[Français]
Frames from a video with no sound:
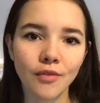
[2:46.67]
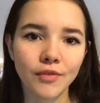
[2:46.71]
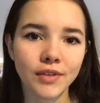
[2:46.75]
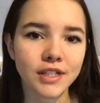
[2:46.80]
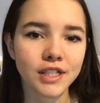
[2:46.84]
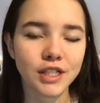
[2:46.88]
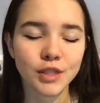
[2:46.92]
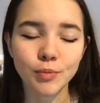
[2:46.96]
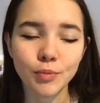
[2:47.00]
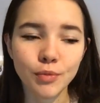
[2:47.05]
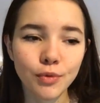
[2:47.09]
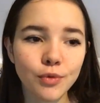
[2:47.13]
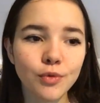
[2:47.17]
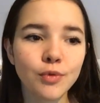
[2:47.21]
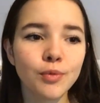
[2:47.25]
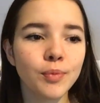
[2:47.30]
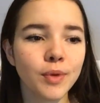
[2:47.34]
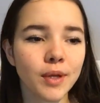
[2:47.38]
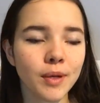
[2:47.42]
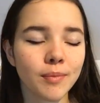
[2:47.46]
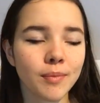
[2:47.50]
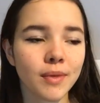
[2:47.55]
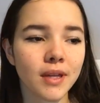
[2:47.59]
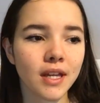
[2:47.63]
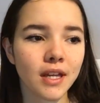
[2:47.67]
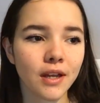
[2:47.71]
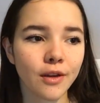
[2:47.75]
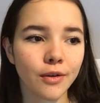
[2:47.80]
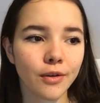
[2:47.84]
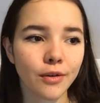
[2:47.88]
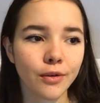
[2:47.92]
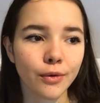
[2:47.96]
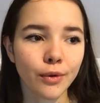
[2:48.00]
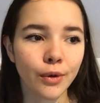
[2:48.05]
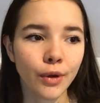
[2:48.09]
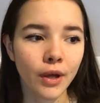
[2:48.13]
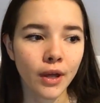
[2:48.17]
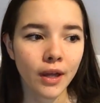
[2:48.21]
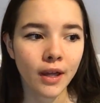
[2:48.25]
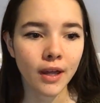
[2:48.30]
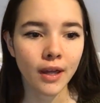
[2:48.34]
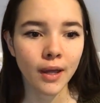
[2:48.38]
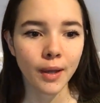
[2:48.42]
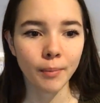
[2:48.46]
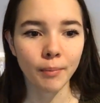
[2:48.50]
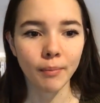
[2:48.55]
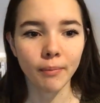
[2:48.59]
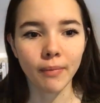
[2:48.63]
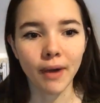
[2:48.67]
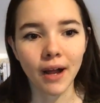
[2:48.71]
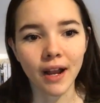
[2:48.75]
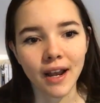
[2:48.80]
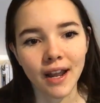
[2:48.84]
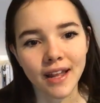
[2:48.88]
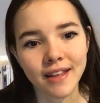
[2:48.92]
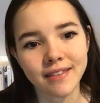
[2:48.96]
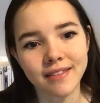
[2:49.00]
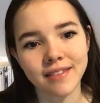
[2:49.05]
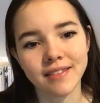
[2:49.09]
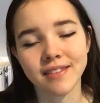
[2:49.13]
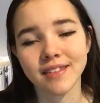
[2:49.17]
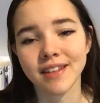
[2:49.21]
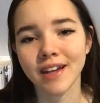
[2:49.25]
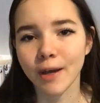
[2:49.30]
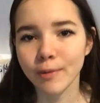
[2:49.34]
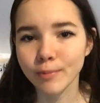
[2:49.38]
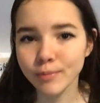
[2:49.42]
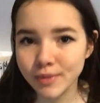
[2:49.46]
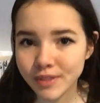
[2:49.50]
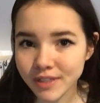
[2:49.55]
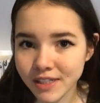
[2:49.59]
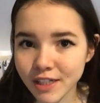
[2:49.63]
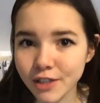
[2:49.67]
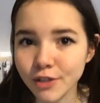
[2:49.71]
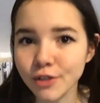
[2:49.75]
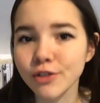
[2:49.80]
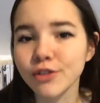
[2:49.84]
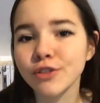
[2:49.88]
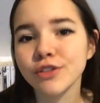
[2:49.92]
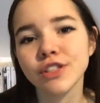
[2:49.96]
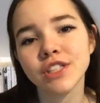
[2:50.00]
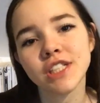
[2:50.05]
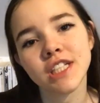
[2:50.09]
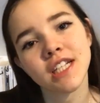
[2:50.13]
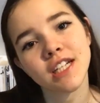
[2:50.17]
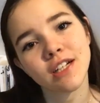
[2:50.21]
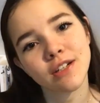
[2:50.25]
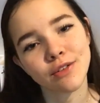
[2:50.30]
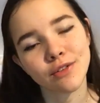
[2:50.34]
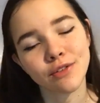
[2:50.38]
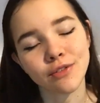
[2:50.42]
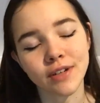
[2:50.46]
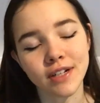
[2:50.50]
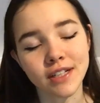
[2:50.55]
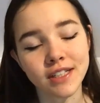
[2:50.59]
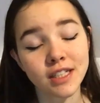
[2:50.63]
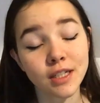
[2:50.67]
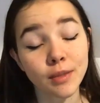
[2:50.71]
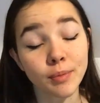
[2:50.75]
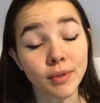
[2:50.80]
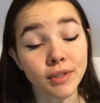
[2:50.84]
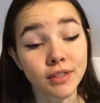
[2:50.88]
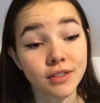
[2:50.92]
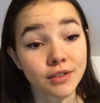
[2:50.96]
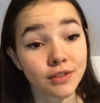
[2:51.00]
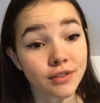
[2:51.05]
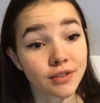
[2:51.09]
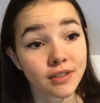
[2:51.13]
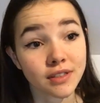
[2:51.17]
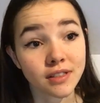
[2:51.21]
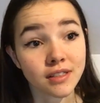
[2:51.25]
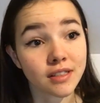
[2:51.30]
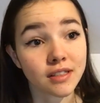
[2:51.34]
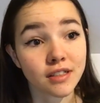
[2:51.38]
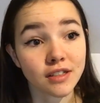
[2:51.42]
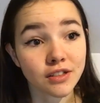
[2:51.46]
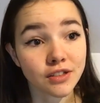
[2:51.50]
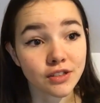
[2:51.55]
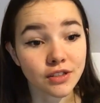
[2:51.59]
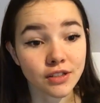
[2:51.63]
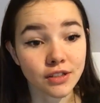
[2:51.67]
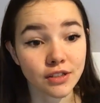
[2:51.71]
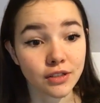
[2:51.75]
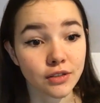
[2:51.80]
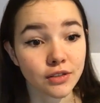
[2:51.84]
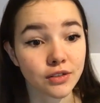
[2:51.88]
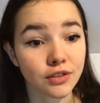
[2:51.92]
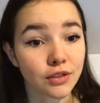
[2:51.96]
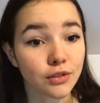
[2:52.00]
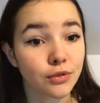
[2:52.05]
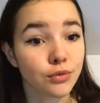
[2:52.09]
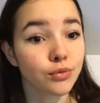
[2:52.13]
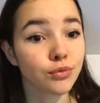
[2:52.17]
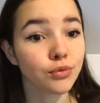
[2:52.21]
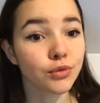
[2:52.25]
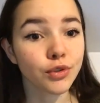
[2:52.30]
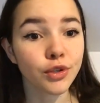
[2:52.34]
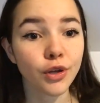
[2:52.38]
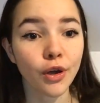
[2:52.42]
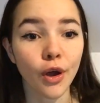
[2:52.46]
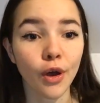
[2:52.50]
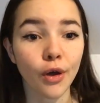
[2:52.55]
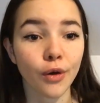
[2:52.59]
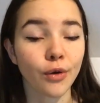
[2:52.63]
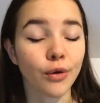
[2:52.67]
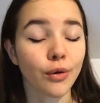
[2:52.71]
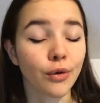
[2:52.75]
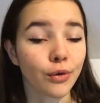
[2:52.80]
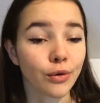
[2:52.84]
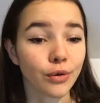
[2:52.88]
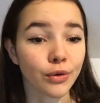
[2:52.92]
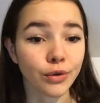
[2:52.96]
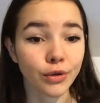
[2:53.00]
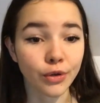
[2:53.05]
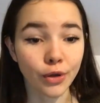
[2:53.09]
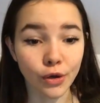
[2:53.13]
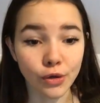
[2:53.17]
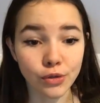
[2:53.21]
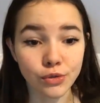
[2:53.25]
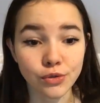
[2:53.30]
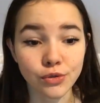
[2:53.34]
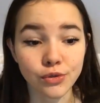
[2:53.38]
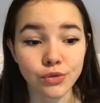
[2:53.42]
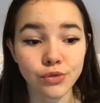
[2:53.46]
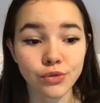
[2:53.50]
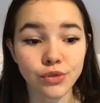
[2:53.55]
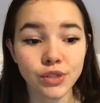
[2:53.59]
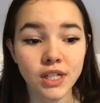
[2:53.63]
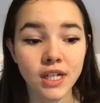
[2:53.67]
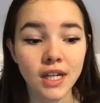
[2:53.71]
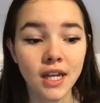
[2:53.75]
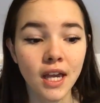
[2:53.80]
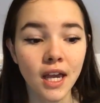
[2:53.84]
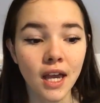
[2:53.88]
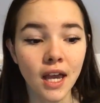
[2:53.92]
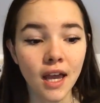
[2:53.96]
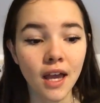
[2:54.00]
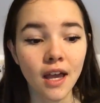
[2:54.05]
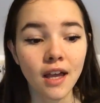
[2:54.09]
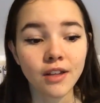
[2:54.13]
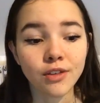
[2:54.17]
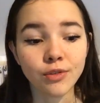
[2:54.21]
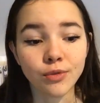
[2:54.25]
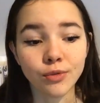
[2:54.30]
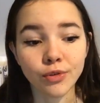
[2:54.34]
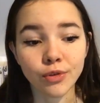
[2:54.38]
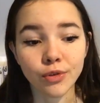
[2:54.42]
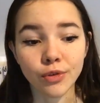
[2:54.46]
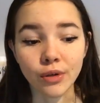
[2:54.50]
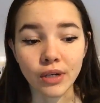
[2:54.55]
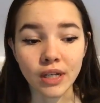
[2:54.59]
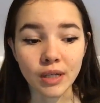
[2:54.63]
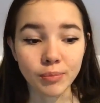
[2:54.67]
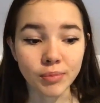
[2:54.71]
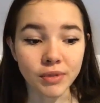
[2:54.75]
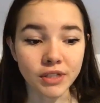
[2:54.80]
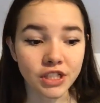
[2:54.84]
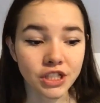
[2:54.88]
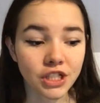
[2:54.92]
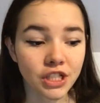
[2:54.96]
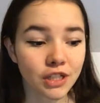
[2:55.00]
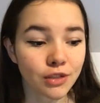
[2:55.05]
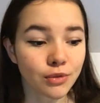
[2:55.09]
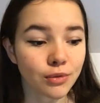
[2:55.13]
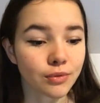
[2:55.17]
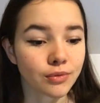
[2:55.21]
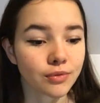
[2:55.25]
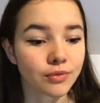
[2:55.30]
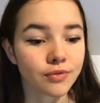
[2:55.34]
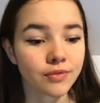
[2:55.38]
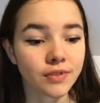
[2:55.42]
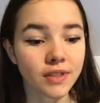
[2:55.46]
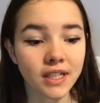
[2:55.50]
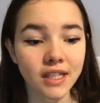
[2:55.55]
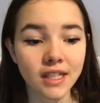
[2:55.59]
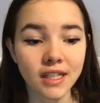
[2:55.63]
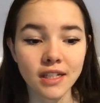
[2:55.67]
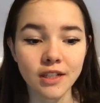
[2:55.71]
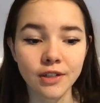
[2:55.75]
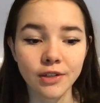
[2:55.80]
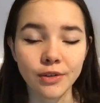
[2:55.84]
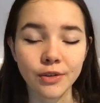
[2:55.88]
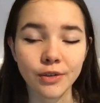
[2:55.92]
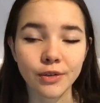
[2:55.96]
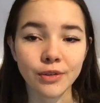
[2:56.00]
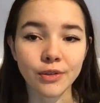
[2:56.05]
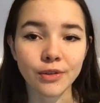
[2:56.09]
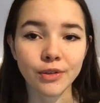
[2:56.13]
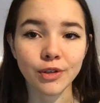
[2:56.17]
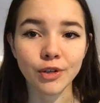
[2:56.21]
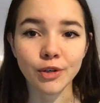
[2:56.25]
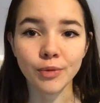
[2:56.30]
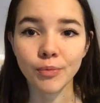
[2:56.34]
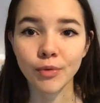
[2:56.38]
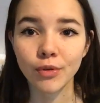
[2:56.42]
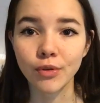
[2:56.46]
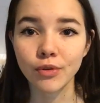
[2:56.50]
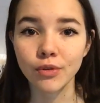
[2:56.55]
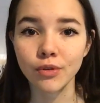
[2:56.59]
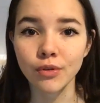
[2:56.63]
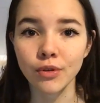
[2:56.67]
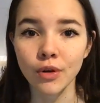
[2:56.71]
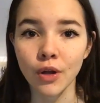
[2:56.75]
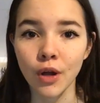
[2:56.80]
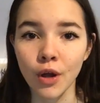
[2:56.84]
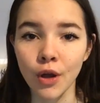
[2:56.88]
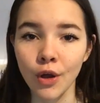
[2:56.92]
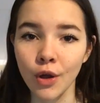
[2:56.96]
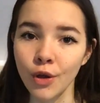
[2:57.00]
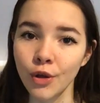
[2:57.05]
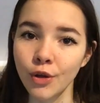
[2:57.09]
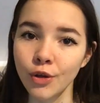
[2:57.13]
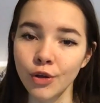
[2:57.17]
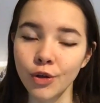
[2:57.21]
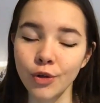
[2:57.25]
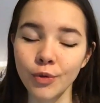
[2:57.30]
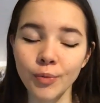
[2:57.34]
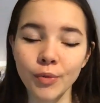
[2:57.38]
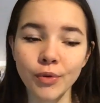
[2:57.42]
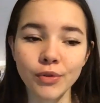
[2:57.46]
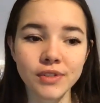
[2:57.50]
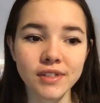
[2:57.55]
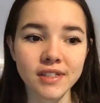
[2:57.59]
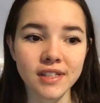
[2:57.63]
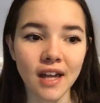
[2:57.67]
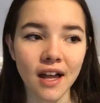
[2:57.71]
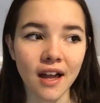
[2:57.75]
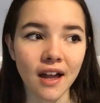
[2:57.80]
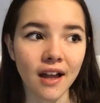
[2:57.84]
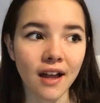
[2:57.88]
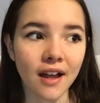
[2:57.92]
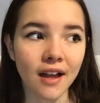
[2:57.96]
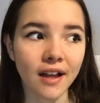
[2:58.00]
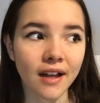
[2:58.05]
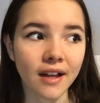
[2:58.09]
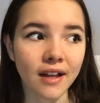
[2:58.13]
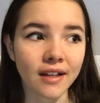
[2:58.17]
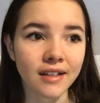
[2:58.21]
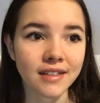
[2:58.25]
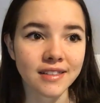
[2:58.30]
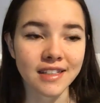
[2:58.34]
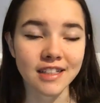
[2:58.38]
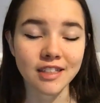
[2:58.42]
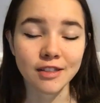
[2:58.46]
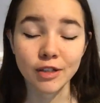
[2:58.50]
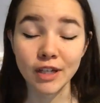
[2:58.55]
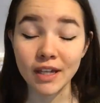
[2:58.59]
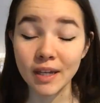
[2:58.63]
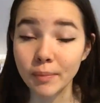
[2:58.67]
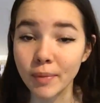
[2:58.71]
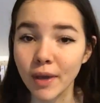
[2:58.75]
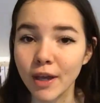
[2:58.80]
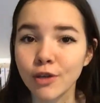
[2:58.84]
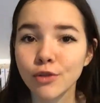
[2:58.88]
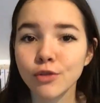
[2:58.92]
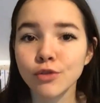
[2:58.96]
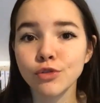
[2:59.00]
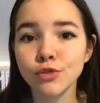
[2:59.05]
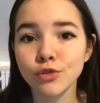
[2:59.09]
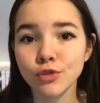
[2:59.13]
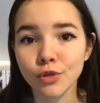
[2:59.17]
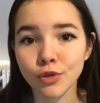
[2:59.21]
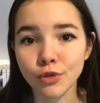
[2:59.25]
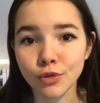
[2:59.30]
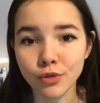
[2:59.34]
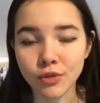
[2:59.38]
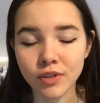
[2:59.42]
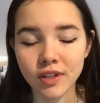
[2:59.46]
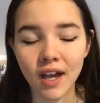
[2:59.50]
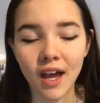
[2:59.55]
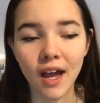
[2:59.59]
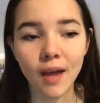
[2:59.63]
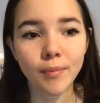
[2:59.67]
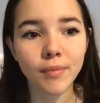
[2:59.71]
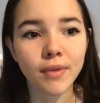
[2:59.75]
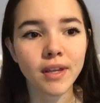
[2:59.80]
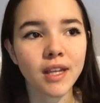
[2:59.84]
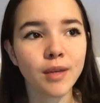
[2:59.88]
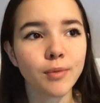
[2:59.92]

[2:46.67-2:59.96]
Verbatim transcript: En fait, j'ai beaucoup aimé... Bah, la trame psychologique, on va dire, parce que c'est tout le cœur, euh, le cœur du sujet. Donc euh, les péchés qu'on fait, euh, comment, comment ça, se répercute sur notre âme.